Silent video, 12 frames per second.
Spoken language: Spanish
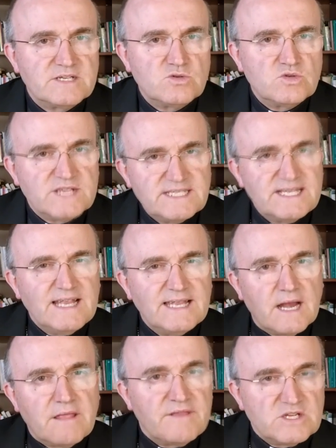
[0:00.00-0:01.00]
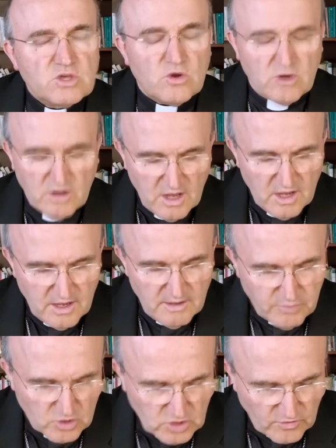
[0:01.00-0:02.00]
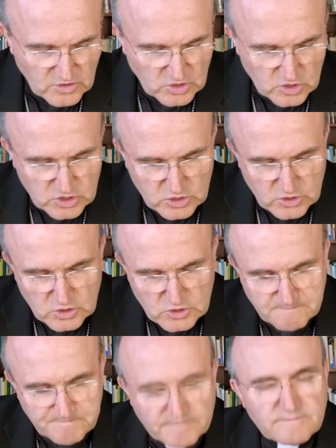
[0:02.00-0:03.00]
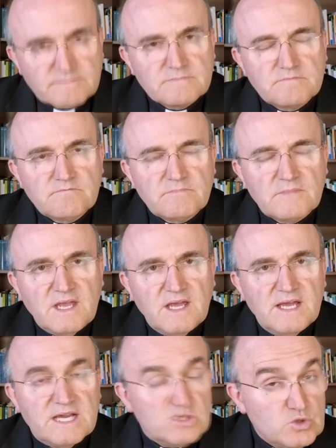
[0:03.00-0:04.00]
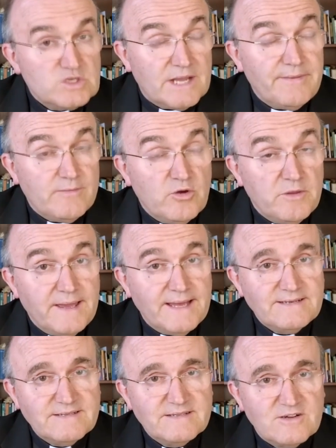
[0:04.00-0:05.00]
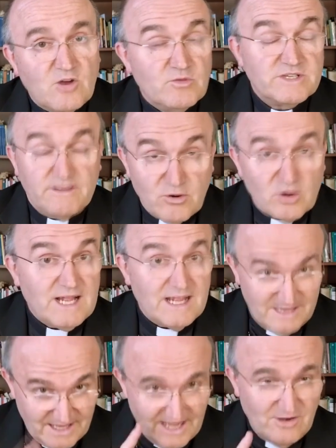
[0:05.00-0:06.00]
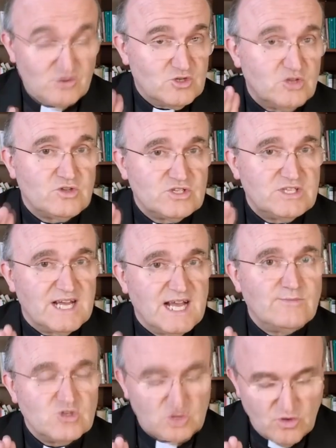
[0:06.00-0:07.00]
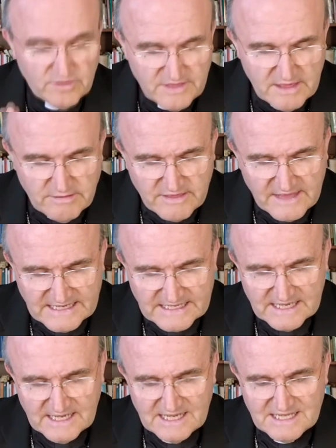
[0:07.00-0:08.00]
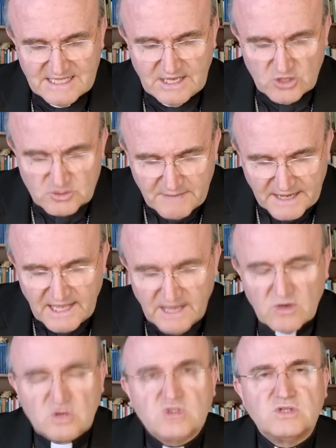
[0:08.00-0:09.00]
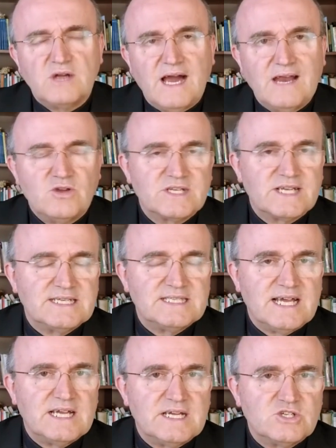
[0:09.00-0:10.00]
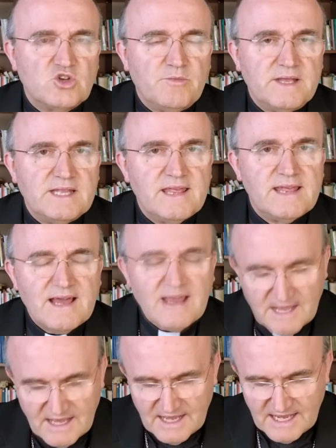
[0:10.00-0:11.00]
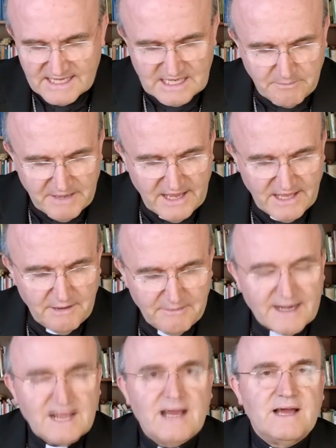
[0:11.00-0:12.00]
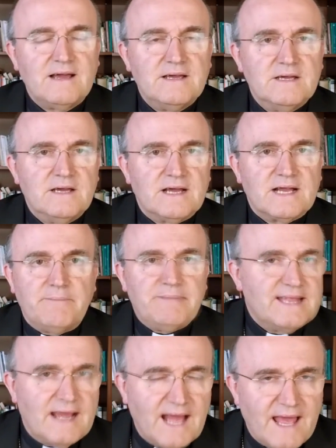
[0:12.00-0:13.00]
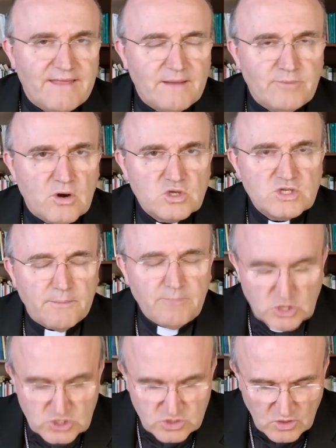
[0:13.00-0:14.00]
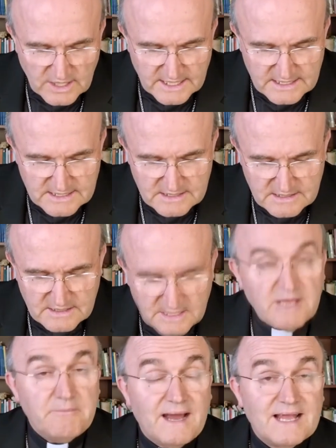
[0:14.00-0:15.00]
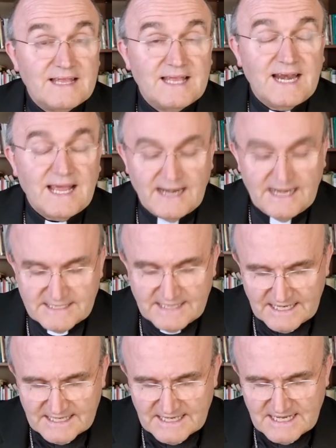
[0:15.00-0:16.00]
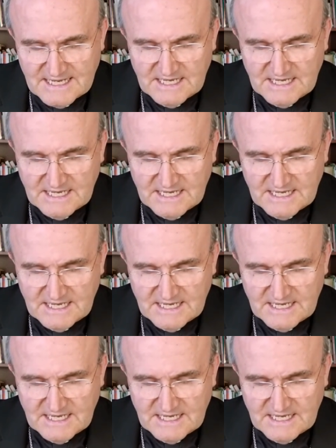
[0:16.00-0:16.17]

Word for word: Jesús es intercesor por todos nosotros. Jesús sabe muy bien cómo es importante que nosotros tengamos conciencia de los peligros a los que está sometida esa pequeña barca capitaneada por los apóstoles, imagen de la iglesia.